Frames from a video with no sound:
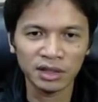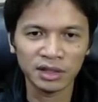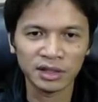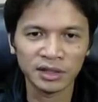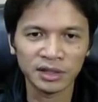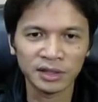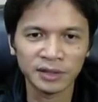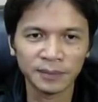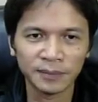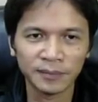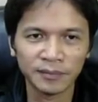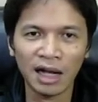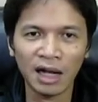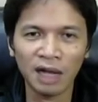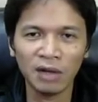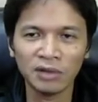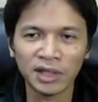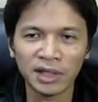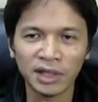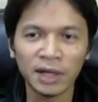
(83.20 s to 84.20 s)
คือ
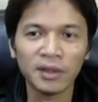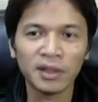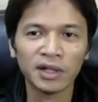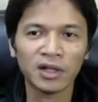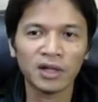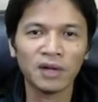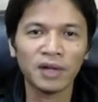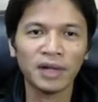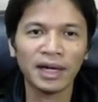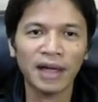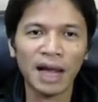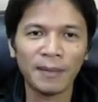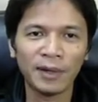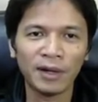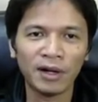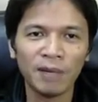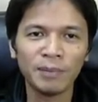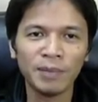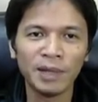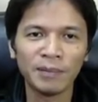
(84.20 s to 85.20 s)
เข้า Shutter Stock นะครับ
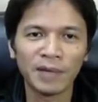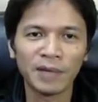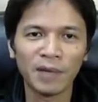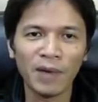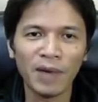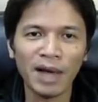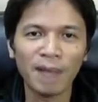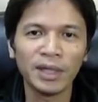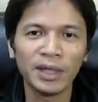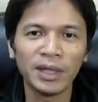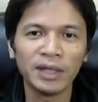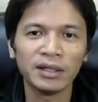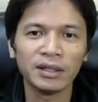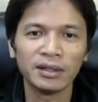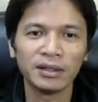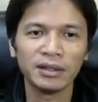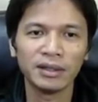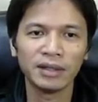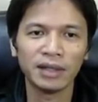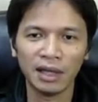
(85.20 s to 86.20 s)
แล้วก็พิมพ์คำว่า Apple
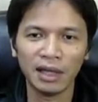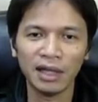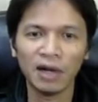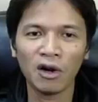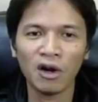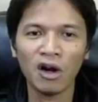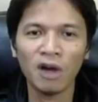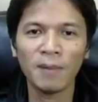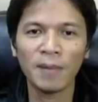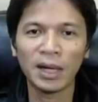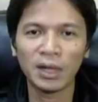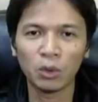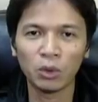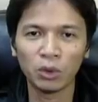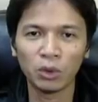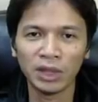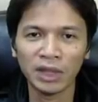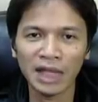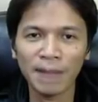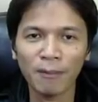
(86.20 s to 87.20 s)
แล้วเราก็มาดู
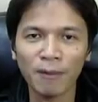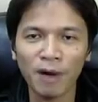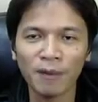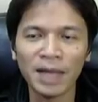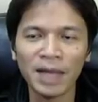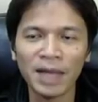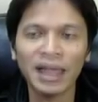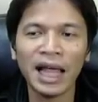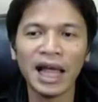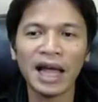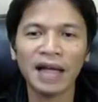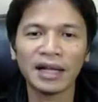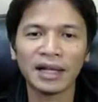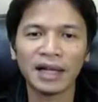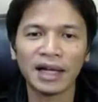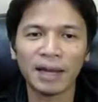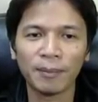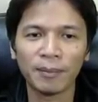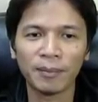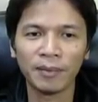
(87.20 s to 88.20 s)
ที่หน้าป๊อปหน้าแรก
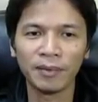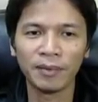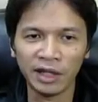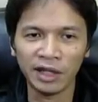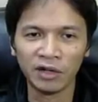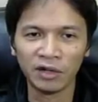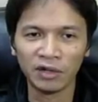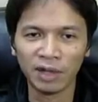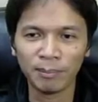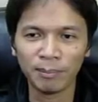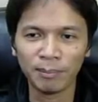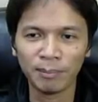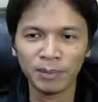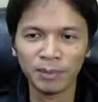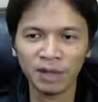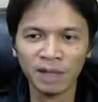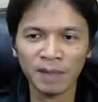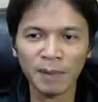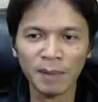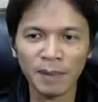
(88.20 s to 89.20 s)
นะครับสีของ Apple
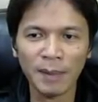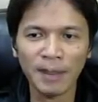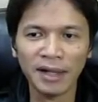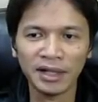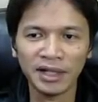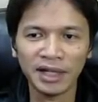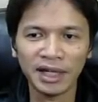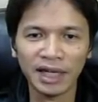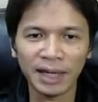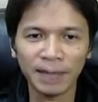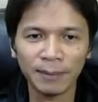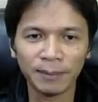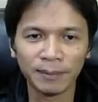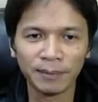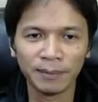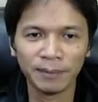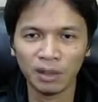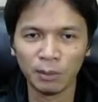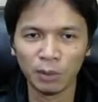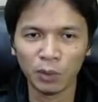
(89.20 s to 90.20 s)
ก็จะประมาณนี้นะครับ
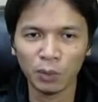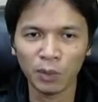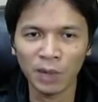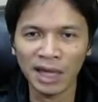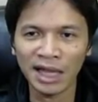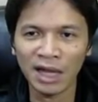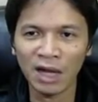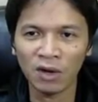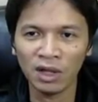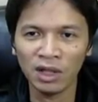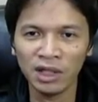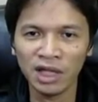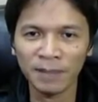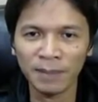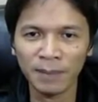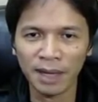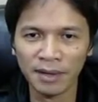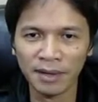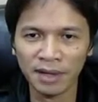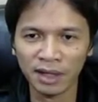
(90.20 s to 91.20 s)
สมมติว่าเราก็เลือ
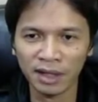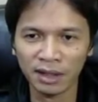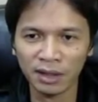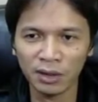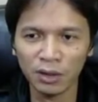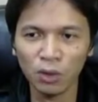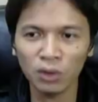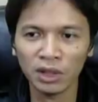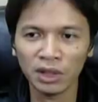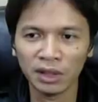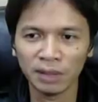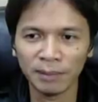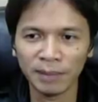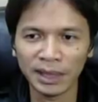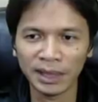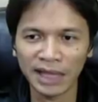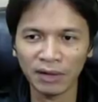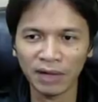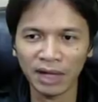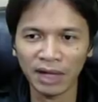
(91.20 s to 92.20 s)
กมาสักลูกหนึ่งเป็
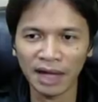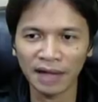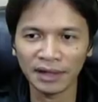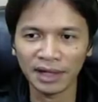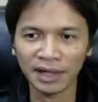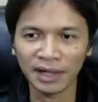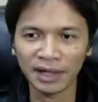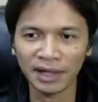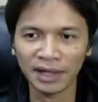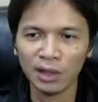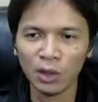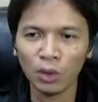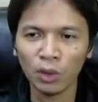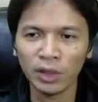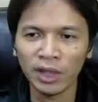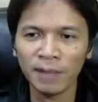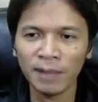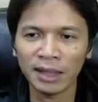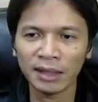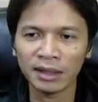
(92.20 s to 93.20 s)
นแนวทางนะครับลูก
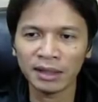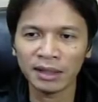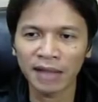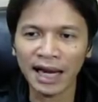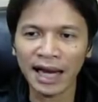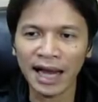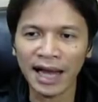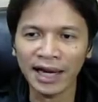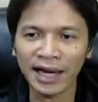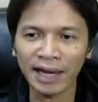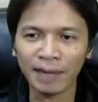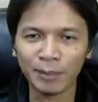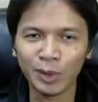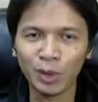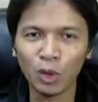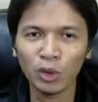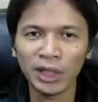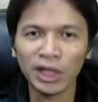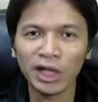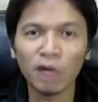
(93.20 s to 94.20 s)
ที่มันคล้ายๆ กับ
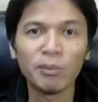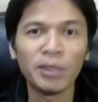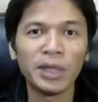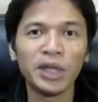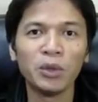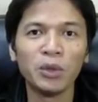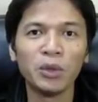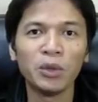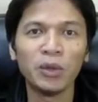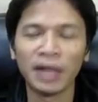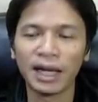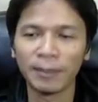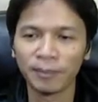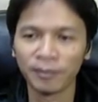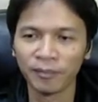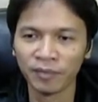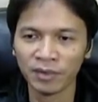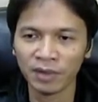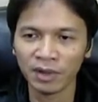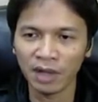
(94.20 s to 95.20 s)
ลูกที่เรามีอยู่นะครับ
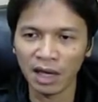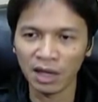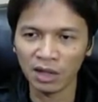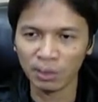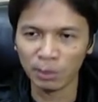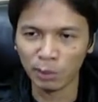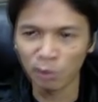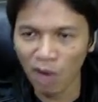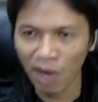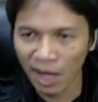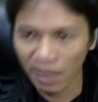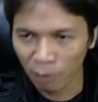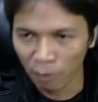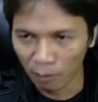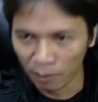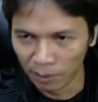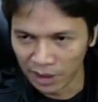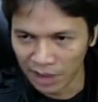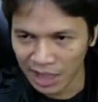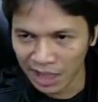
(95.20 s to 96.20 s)
สมมติว่าผ
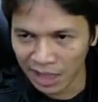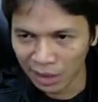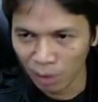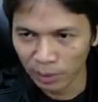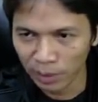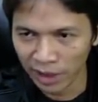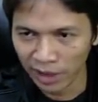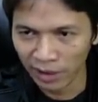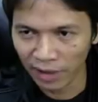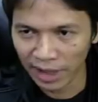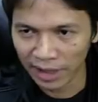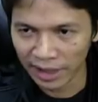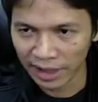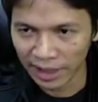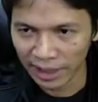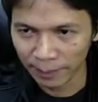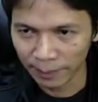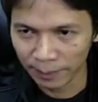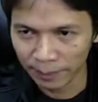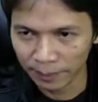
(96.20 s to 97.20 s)
มเลือกลูกนี้แล้วกัน
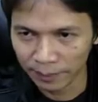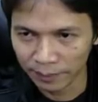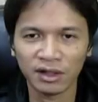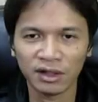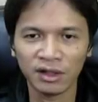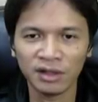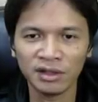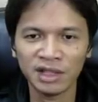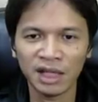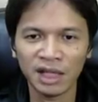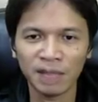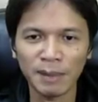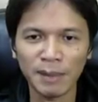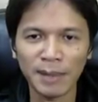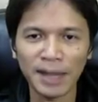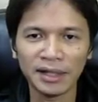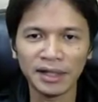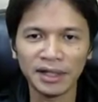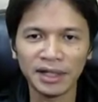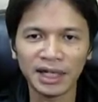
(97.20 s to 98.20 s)
นะครับก็จะประ
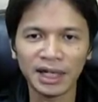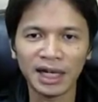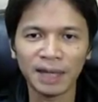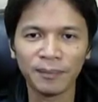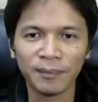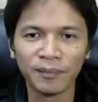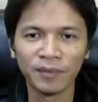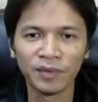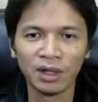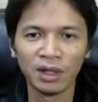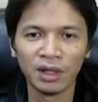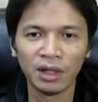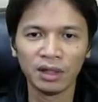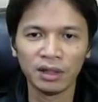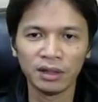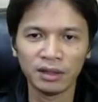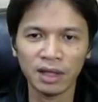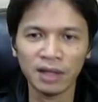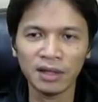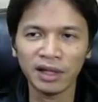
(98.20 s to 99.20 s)
มาณนี้นะครับ
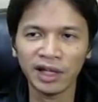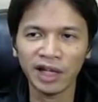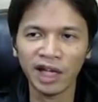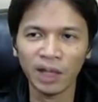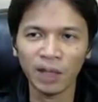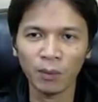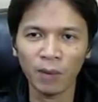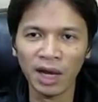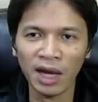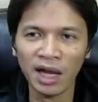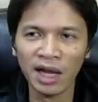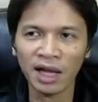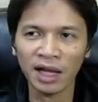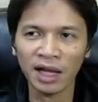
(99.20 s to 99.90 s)
จะสังเกตว่า